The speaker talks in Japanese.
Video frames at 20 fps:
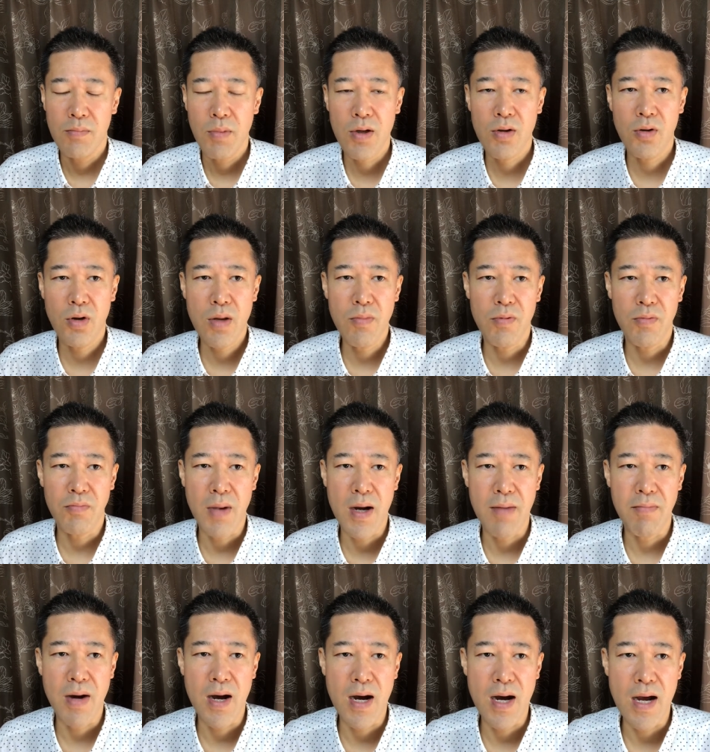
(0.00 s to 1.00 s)
まあ、これもまあ
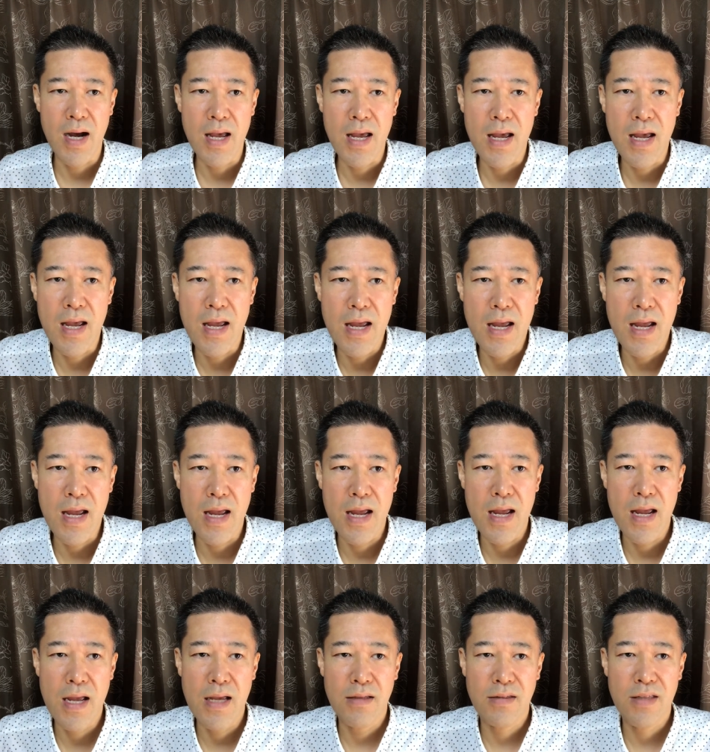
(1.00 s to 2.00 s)
まあ、
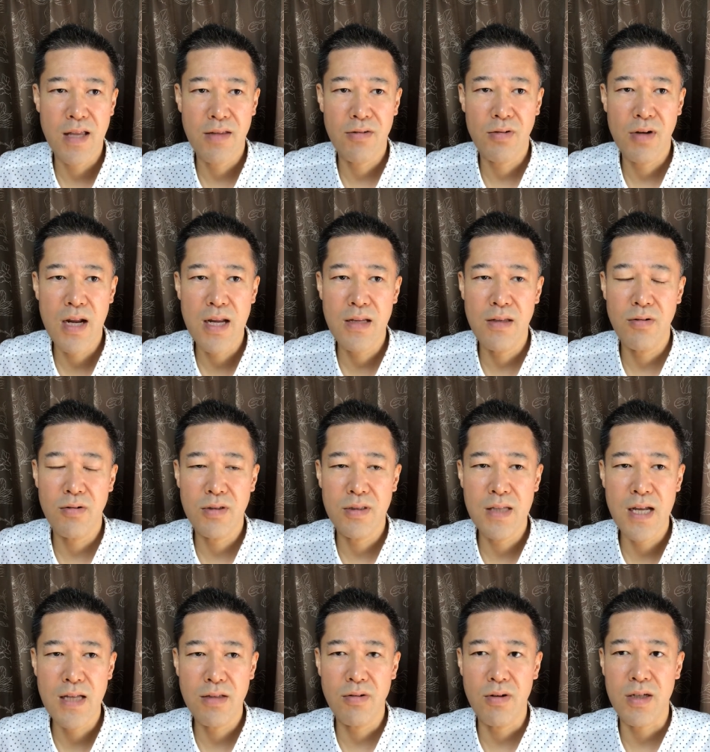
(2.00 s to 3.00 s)
スタートラインの
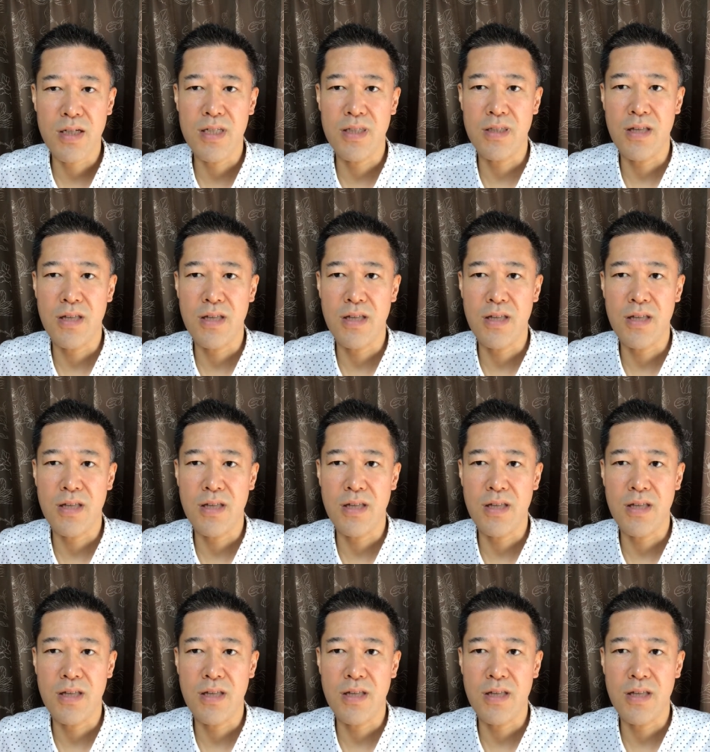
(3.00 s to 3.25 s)
スタートは切っ